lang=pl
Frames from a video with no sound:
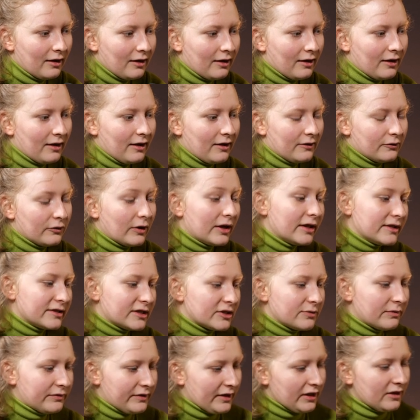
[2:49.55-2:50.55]
E, no ale
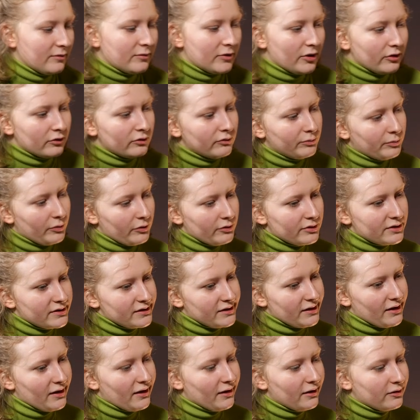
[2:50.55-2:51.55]
jesteśmy w takim roku w
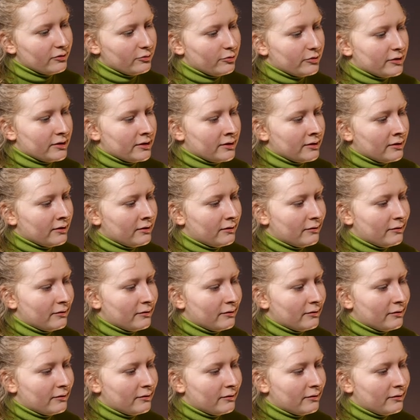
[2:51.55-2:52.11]
Polsce, który,